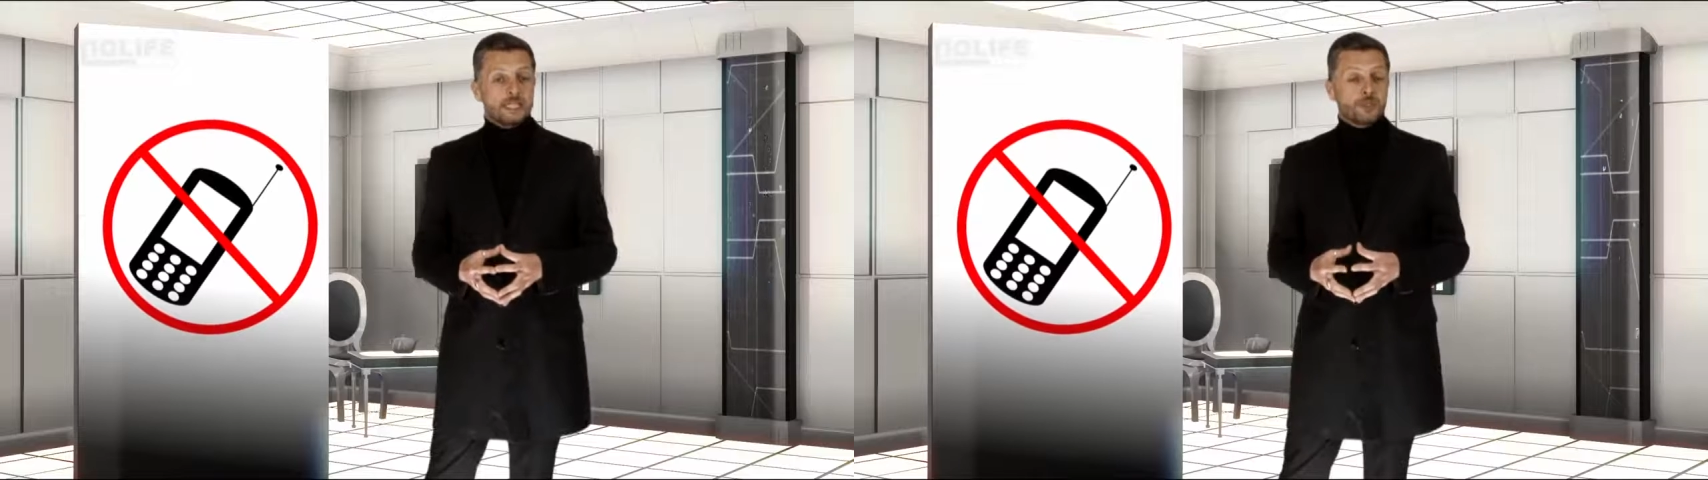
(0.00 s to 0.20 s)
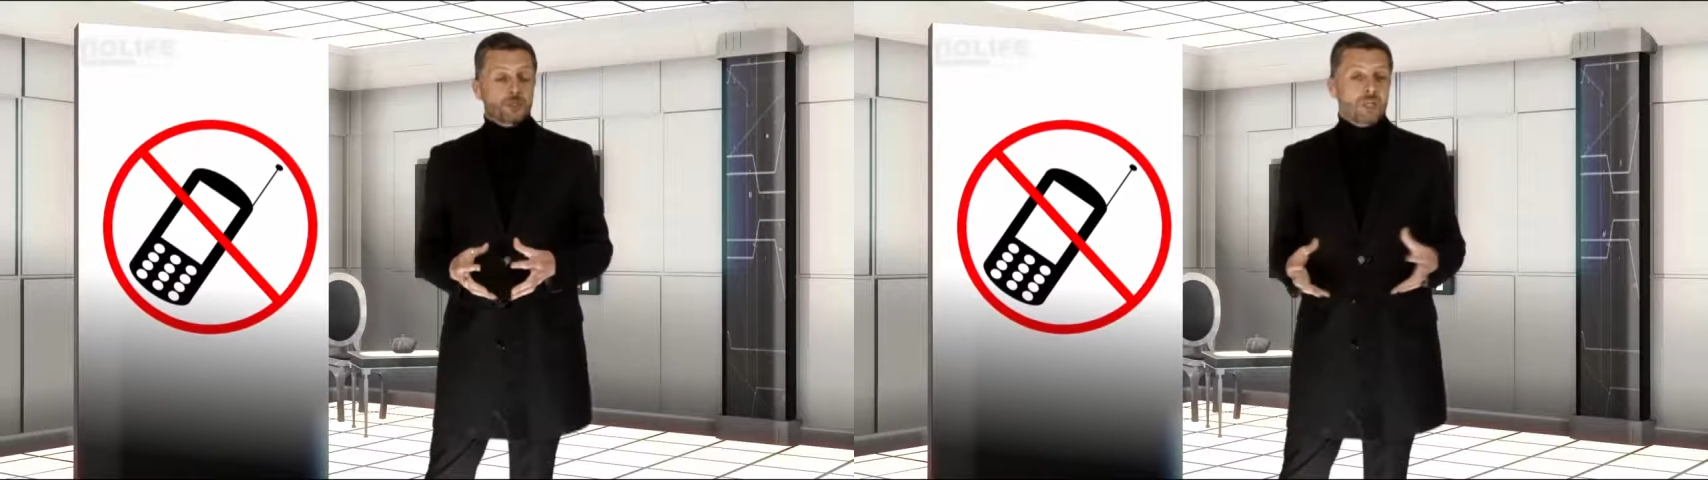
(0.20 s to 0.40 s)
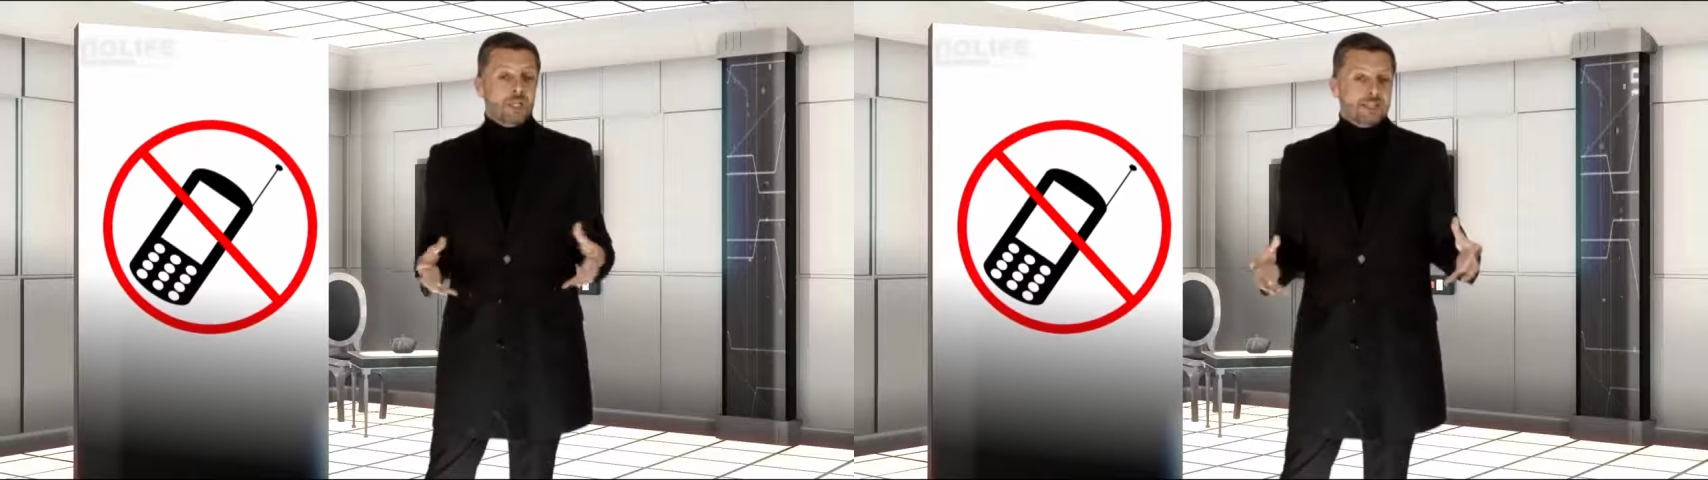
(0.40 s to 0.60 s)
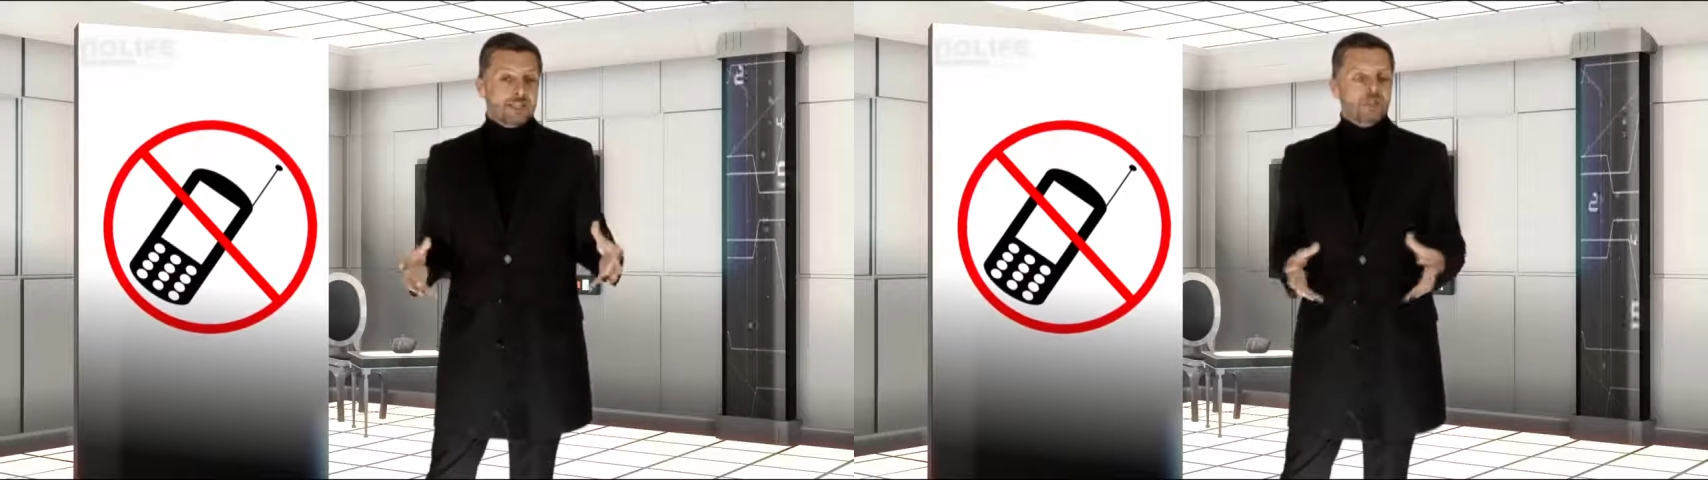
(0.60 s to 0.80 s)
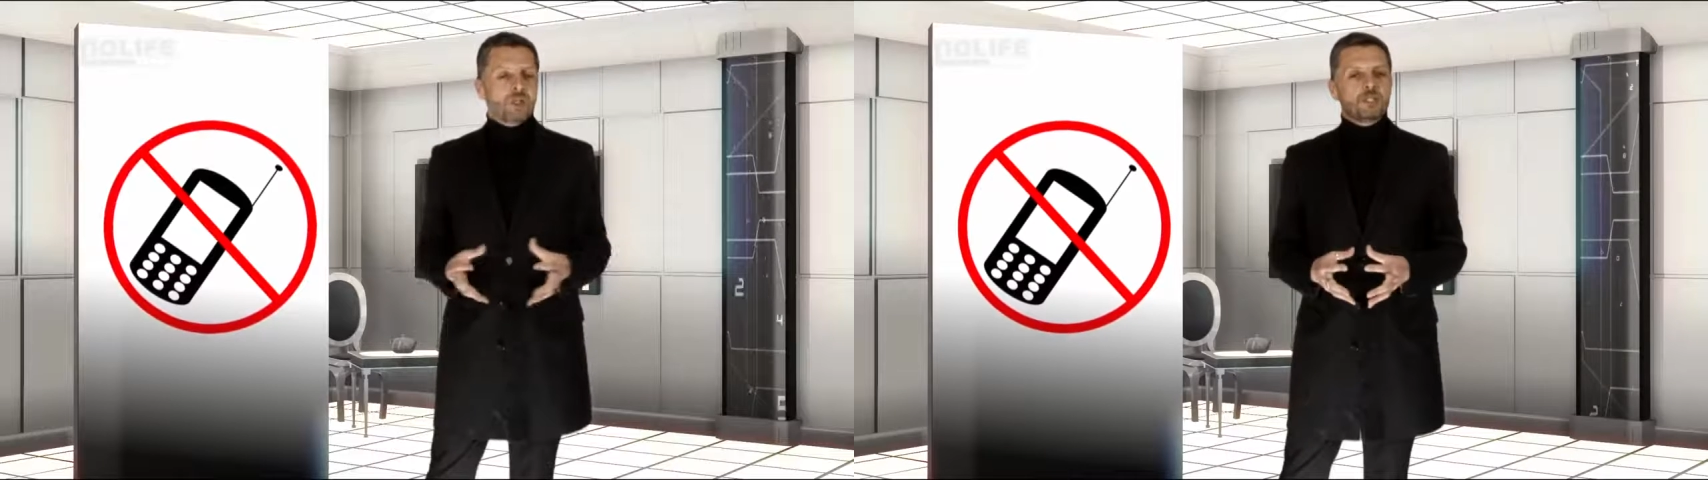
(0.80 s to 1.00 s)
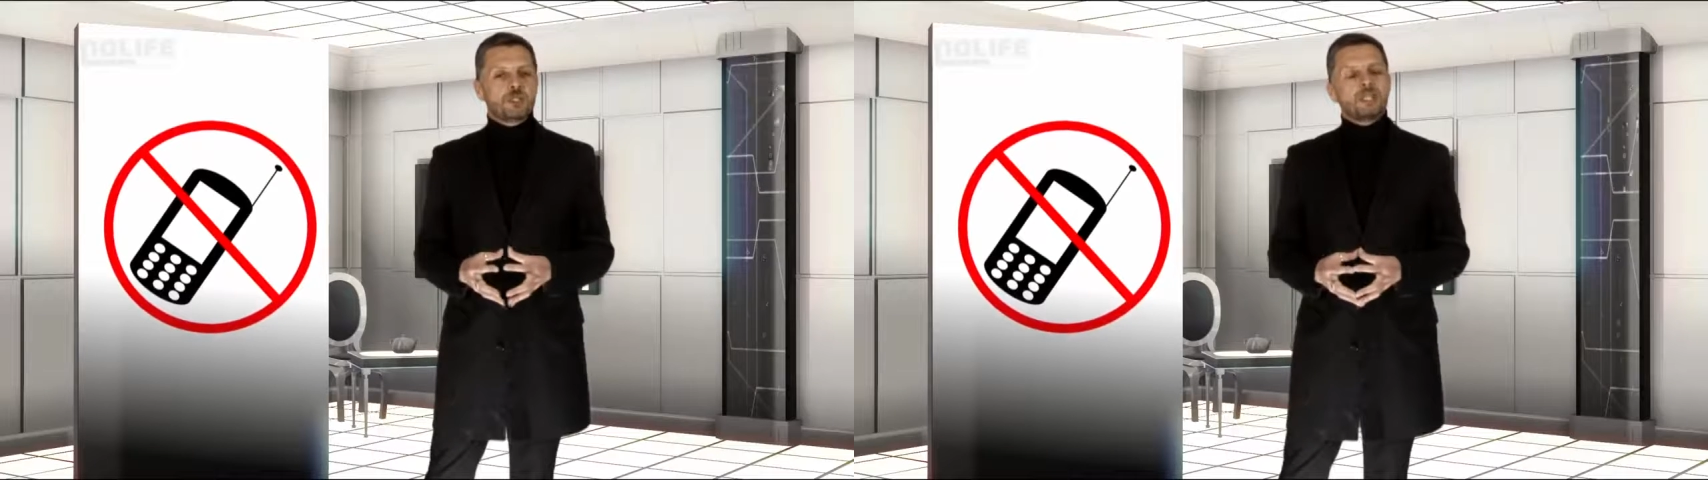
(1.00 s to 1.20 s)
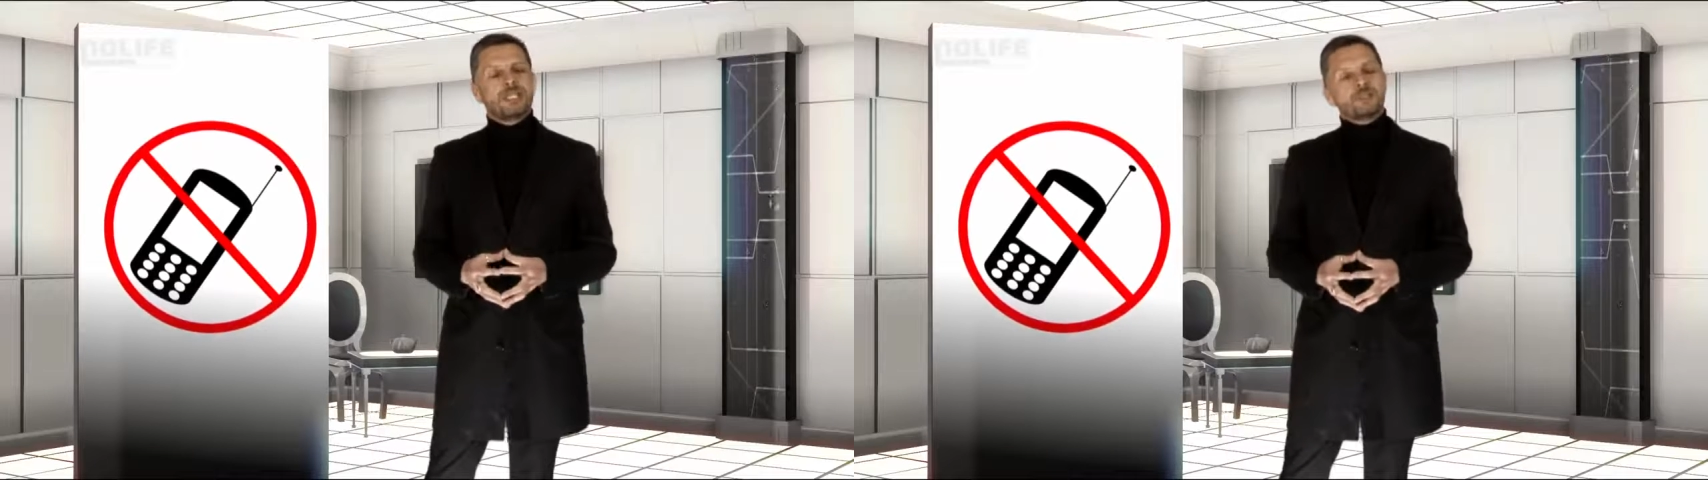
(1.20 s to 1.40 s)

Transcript: Cela a d'ailleurs amélioré